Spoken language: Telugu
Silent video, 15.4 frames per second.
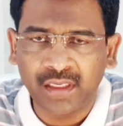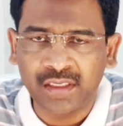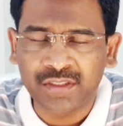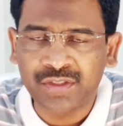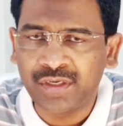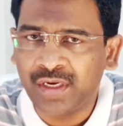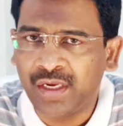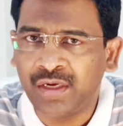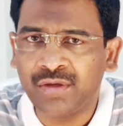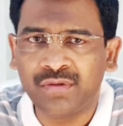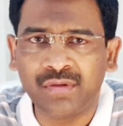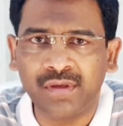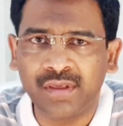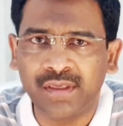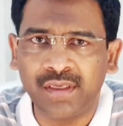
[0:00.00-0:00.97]
తన
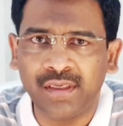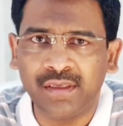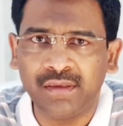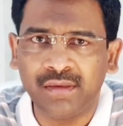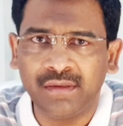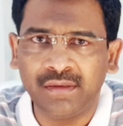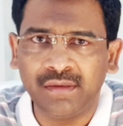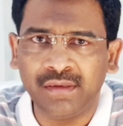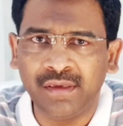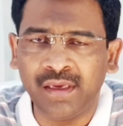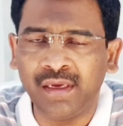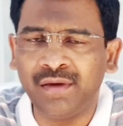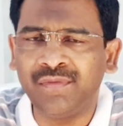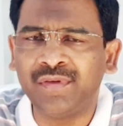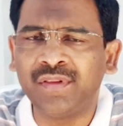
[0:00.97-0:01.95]
స్నేహితునికి
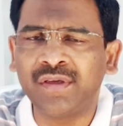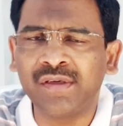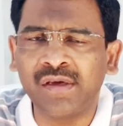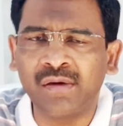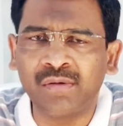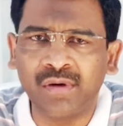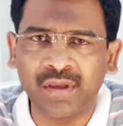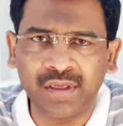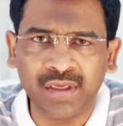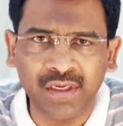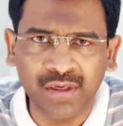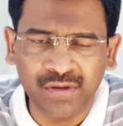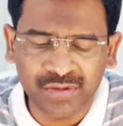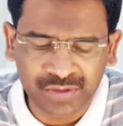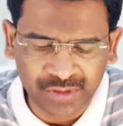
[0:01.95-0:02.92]
ఏ విధంగా కూడా
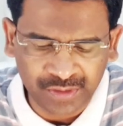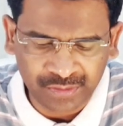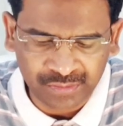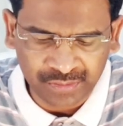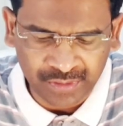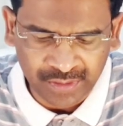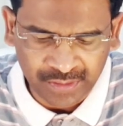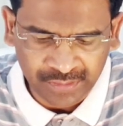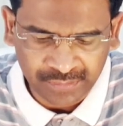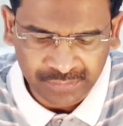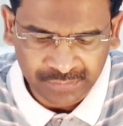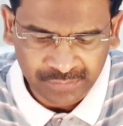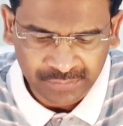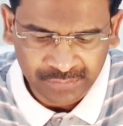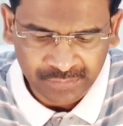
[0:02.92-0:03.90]
కీడు చేయకుండా
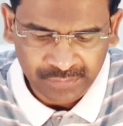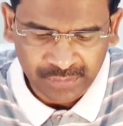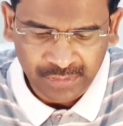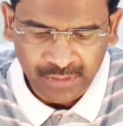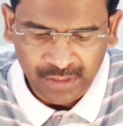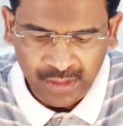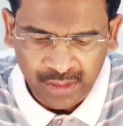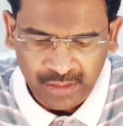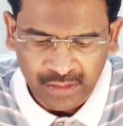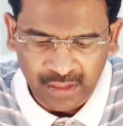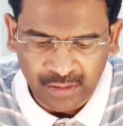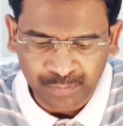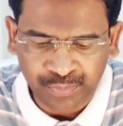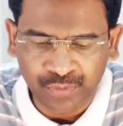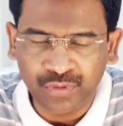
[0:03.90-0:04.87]

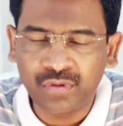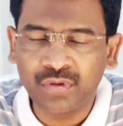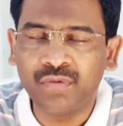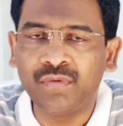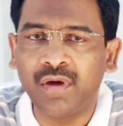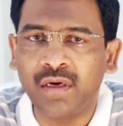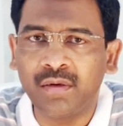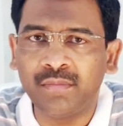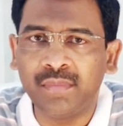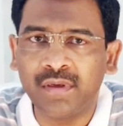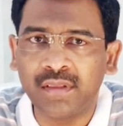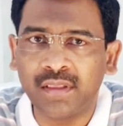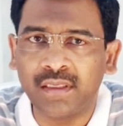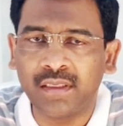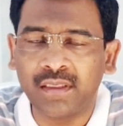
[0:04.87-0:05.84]
తన పొరుగువాని
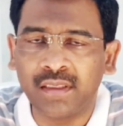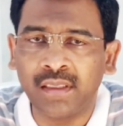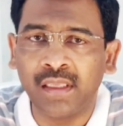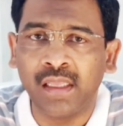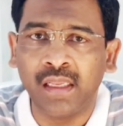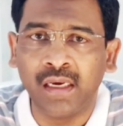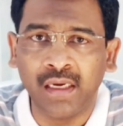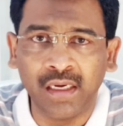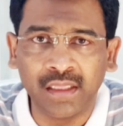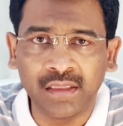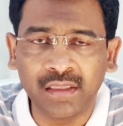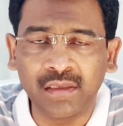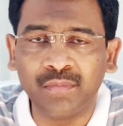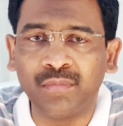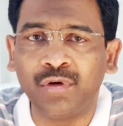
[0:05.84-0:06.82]
మీద
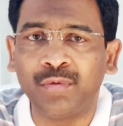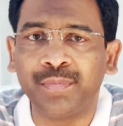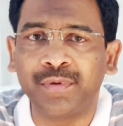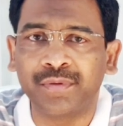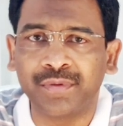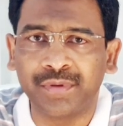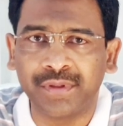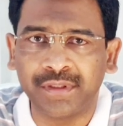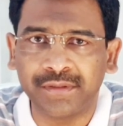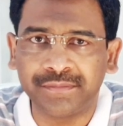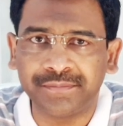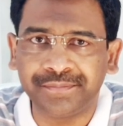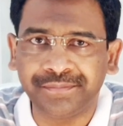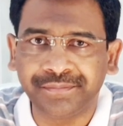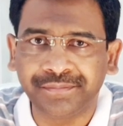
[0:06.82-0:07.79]
నింద మోపకుండా